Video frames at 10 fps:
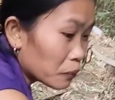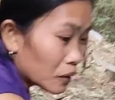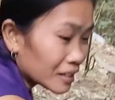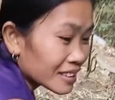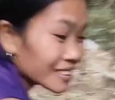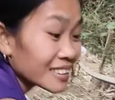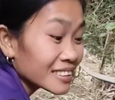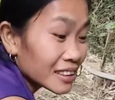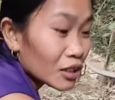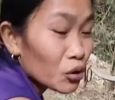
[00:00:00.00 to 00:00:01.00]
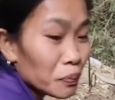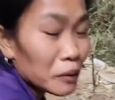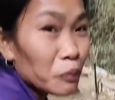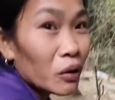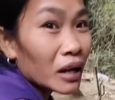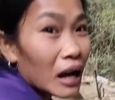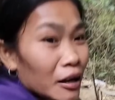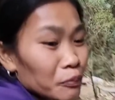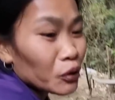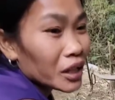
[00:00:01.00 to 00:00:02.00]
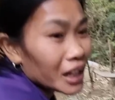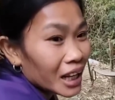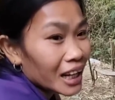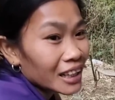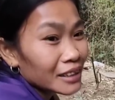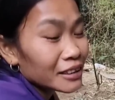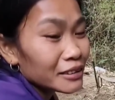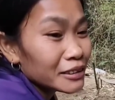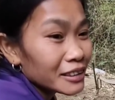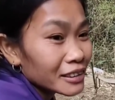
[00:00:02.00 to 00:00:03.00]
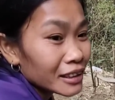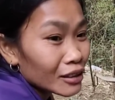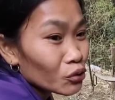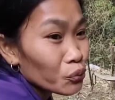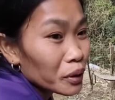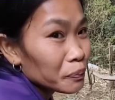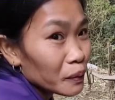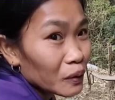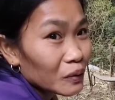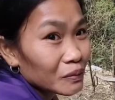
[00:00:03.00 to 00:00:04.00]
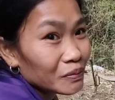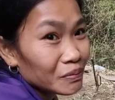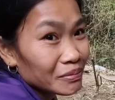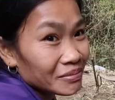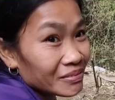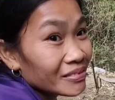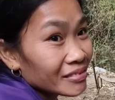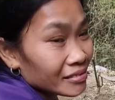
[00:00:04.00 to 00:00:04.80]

po at natupad po ang aking pong hinihiling sa tubig po. Hmm.